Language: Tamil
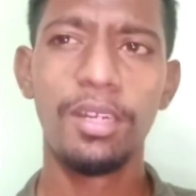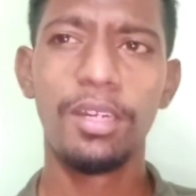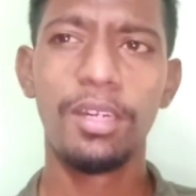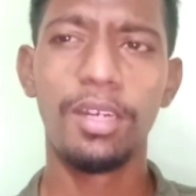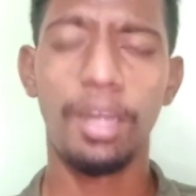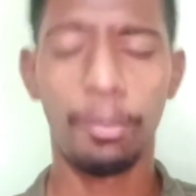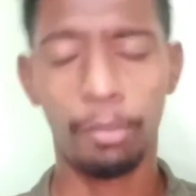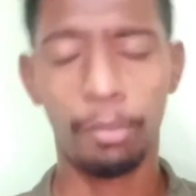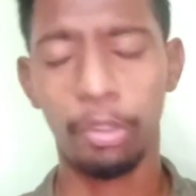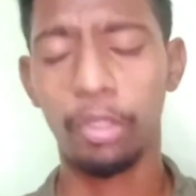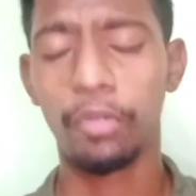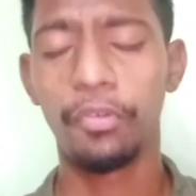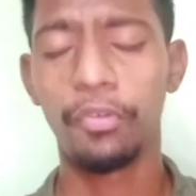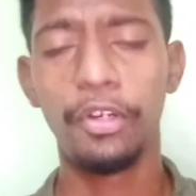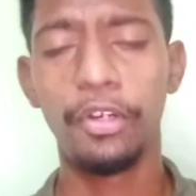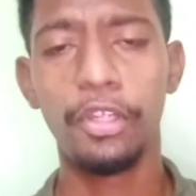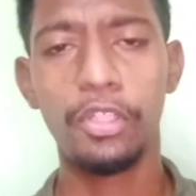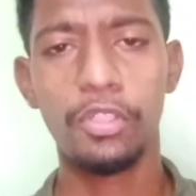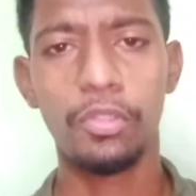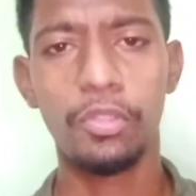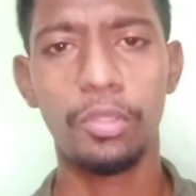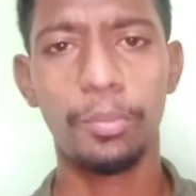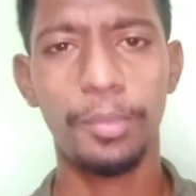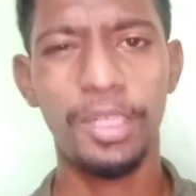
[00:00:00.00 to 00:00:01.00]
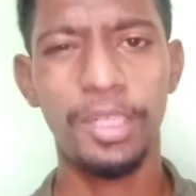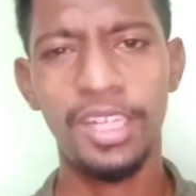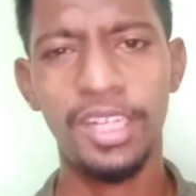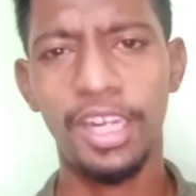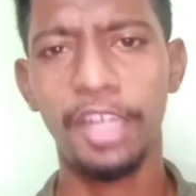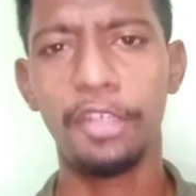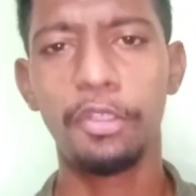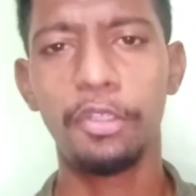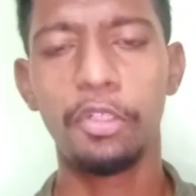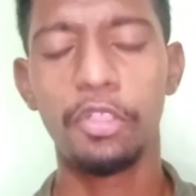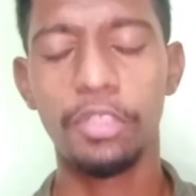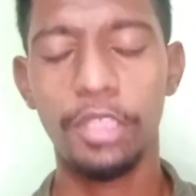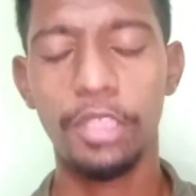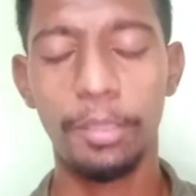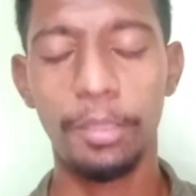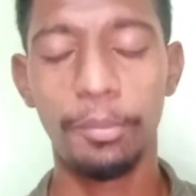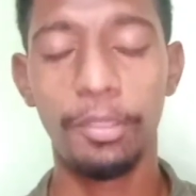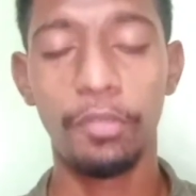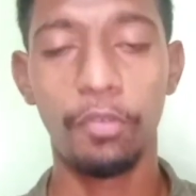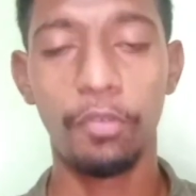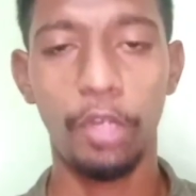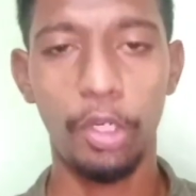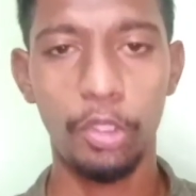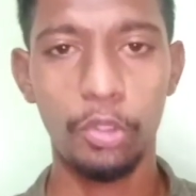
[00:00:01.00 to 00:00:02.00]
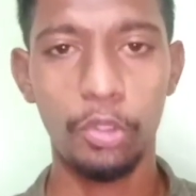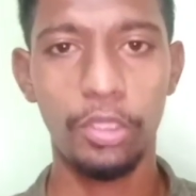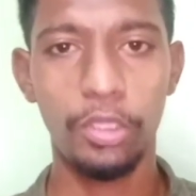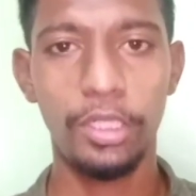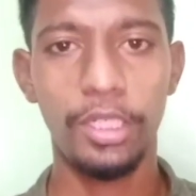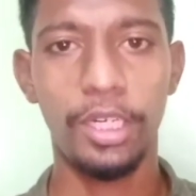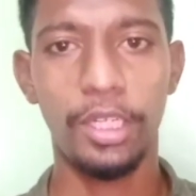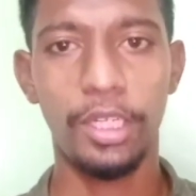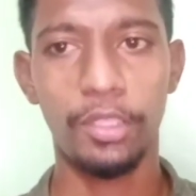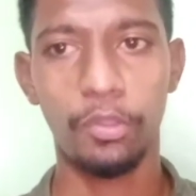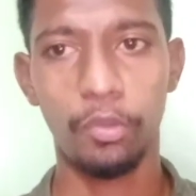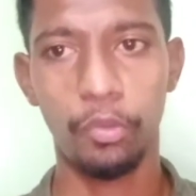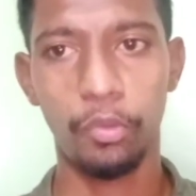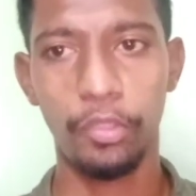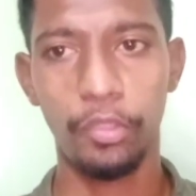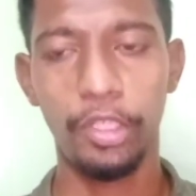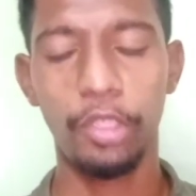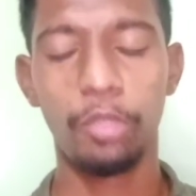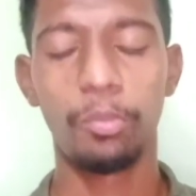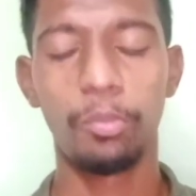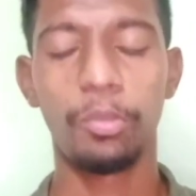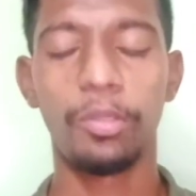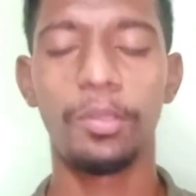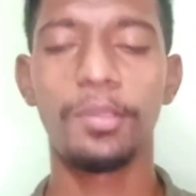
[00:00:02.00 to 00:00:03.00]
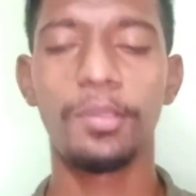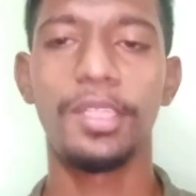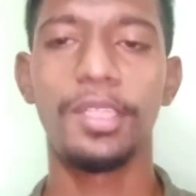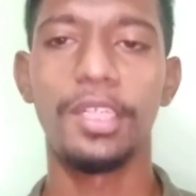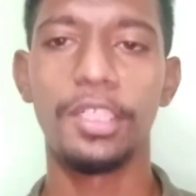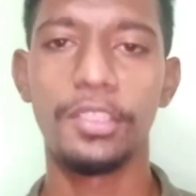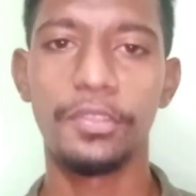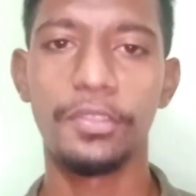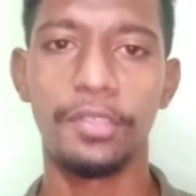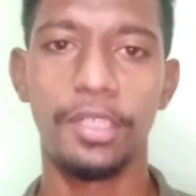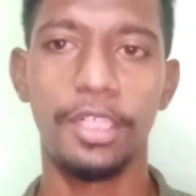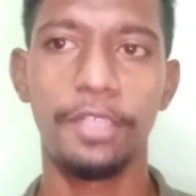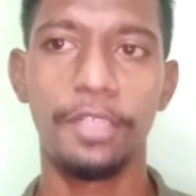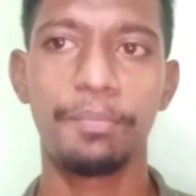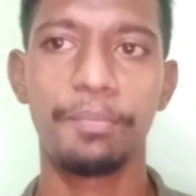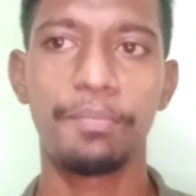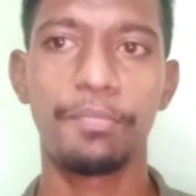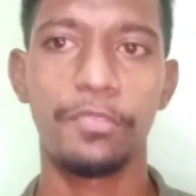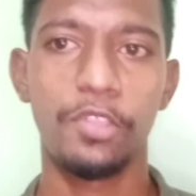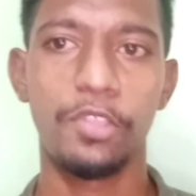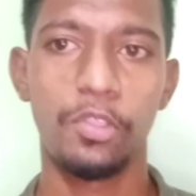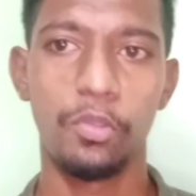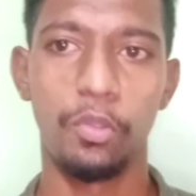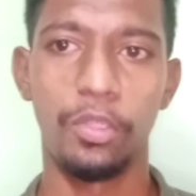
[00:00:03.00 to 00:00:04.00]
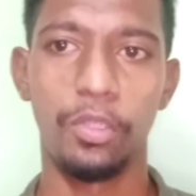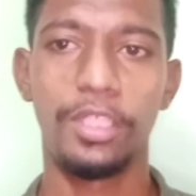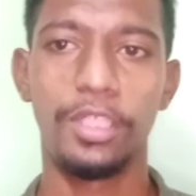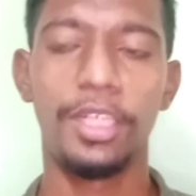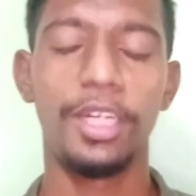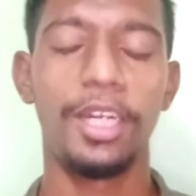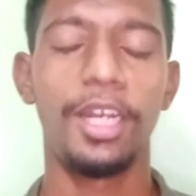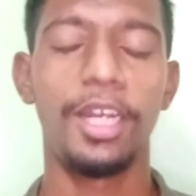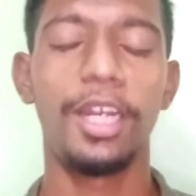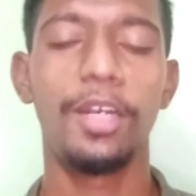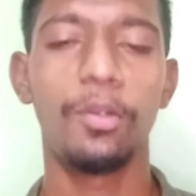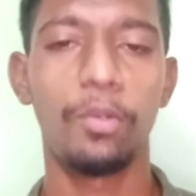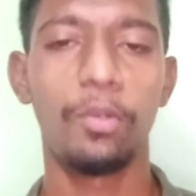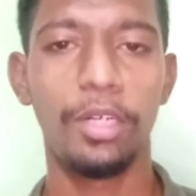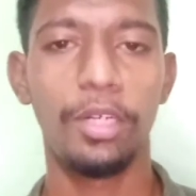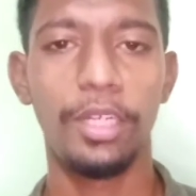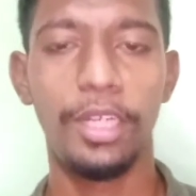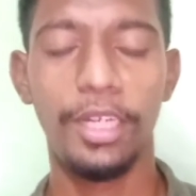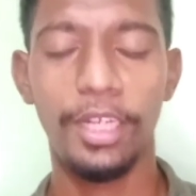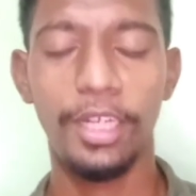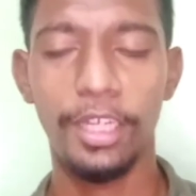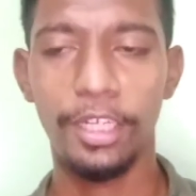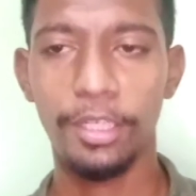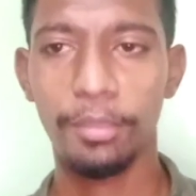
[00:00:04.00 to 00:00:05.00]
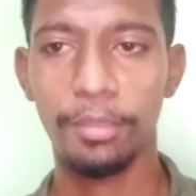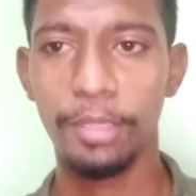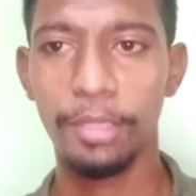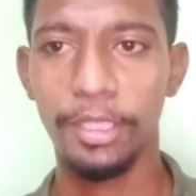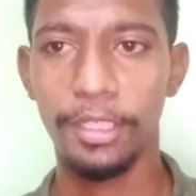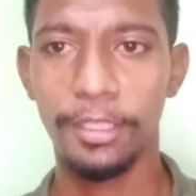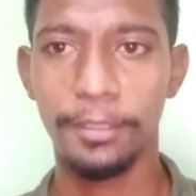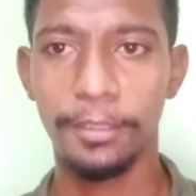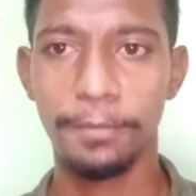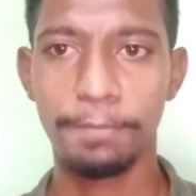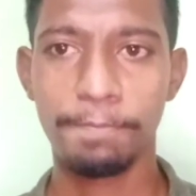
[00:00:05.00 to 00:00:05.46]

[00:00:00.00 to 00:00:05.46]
நம்மளோட வீடியோஸ் வந்து கண்டினியூஸாக இனிமேல் வரும்னு சொல்லி நான் அந்த ஒரு வீடியோ மூலம் தெரிஞ்சுக்கிறேன் ஸோ இத்தனை நாள் உங்களை எல்லாருக்குமே